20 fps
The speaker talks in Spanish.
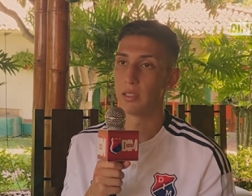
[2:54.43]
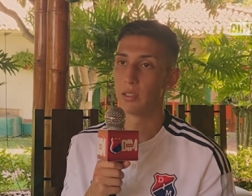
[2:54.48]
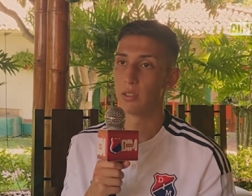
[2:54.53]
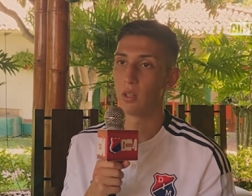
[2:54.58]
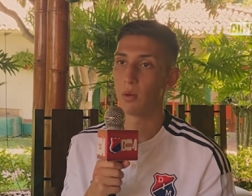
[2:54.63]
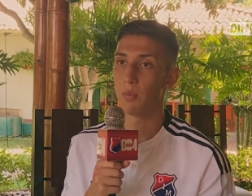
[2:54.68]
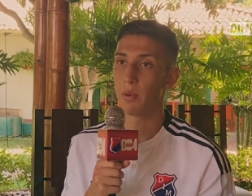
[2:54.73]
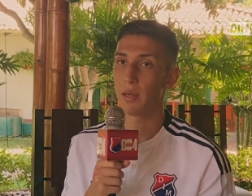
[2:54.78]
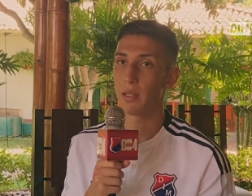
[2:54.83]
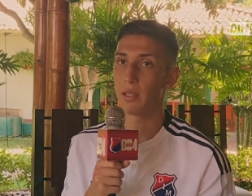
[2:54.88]

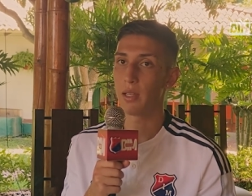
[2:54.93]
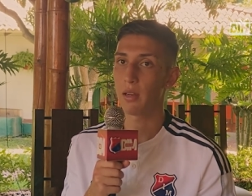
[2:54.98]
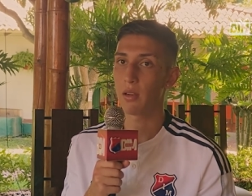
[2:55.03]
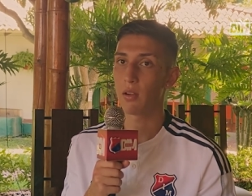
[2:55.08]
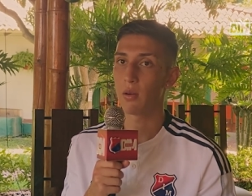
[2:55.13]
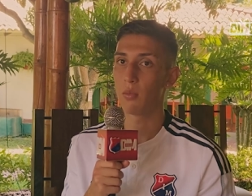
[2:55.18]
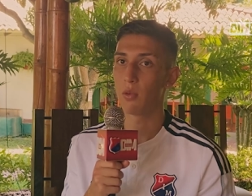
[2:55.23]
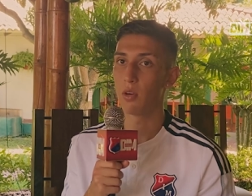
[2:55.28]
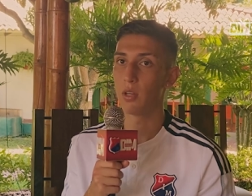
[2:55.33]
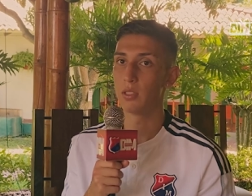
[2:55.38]
no perder
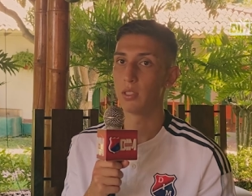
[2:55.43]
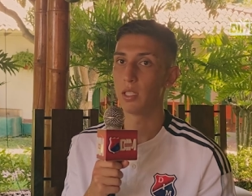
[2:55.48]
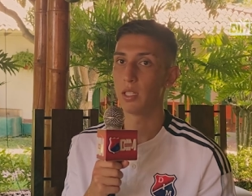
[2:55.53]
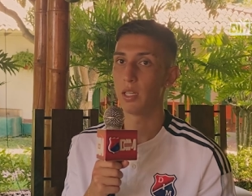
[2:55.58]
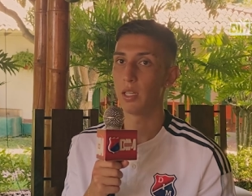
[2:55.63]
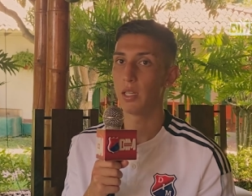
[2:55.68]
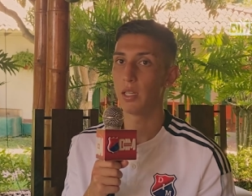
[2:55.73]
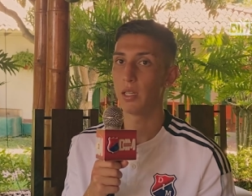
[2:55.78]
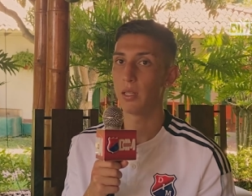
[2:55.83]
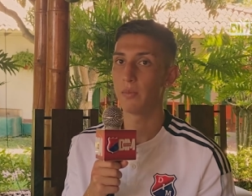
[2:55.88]
como
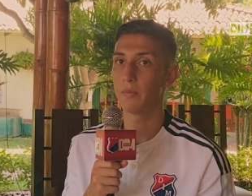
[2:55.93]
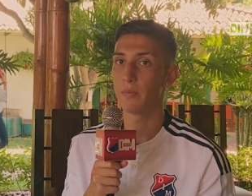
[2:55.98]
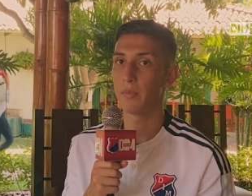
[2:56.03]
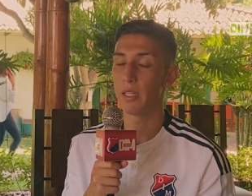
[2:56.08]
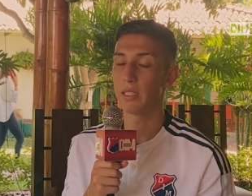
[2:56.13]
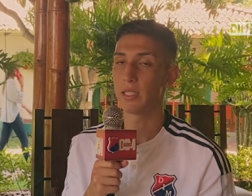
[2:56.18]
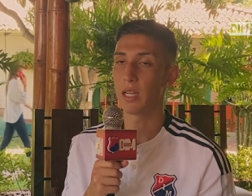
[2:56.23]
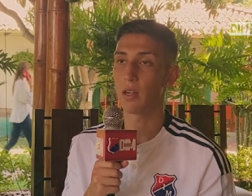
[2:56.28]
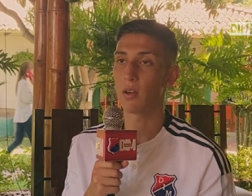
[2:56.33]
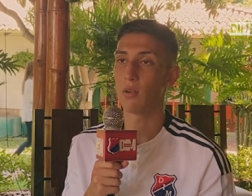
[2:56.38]
ese,
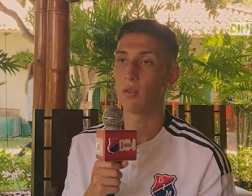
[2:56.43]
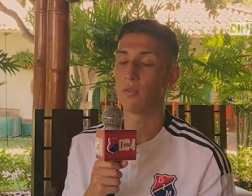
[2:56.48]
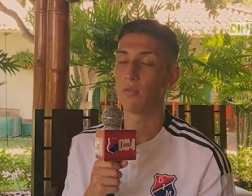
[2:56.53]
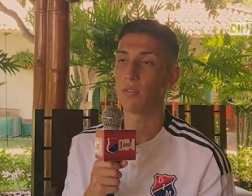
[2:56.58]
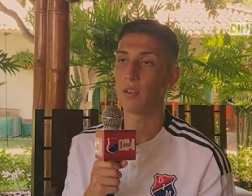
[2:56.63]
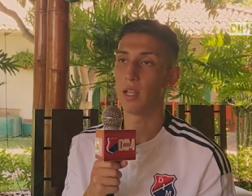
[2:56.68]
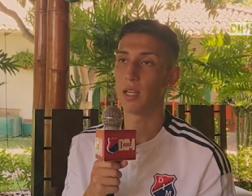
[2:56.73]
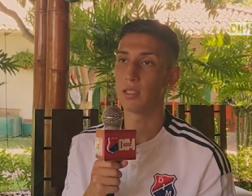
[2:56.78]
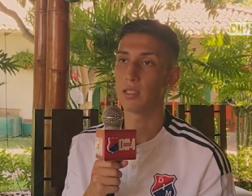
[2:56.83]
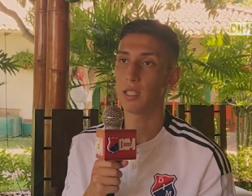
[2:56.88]
esa
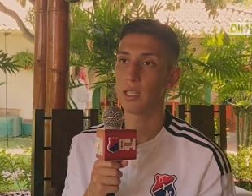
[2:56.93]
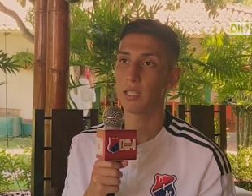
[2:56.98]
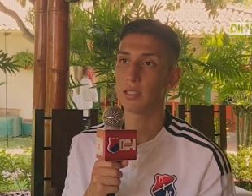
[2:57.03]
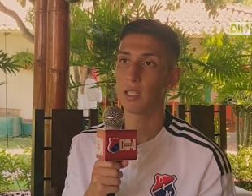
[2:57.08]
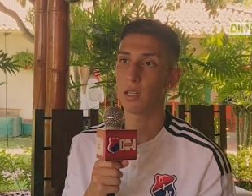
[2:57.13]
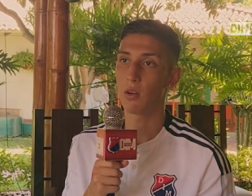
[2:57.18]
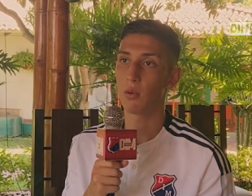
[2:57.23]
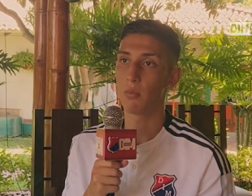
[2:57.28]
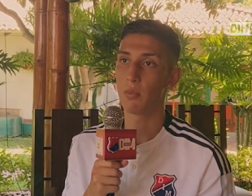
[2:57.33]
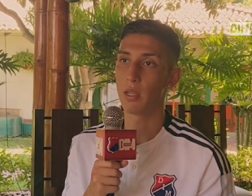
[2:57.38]
confianza y
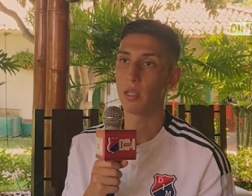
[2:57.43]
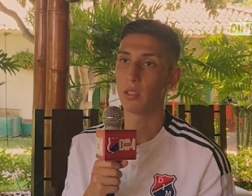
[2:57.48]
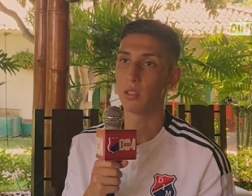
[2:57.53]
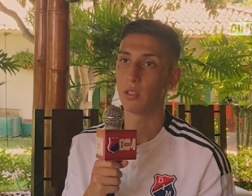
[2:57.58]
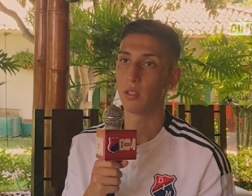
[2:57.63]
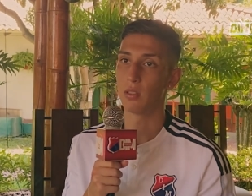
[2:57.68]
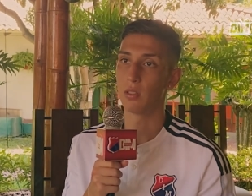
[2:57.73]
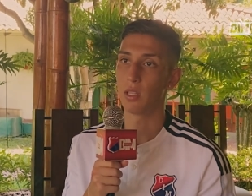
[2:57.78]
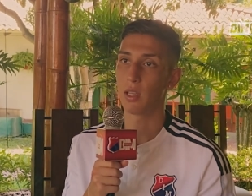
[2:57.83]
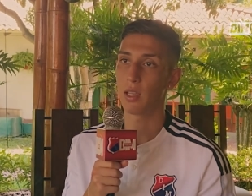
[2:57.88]
esa
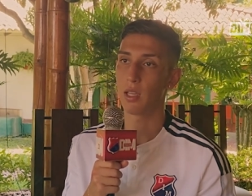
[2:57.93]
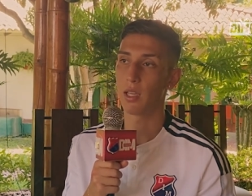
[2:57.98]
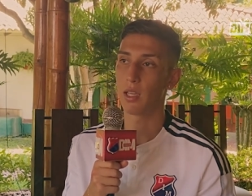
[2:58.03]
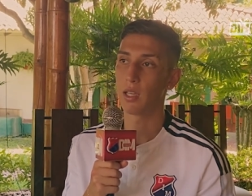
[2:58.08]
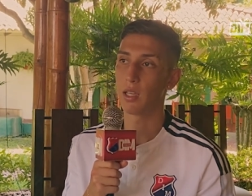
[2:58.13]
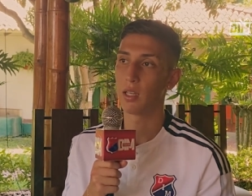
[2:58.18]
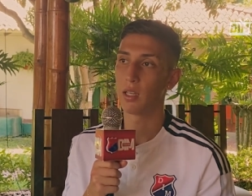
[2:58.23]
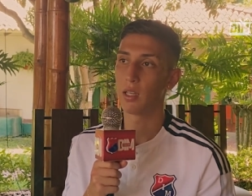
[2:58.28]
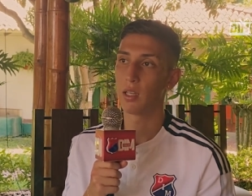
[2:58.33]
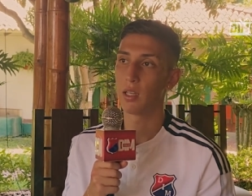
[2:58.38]
convicción de que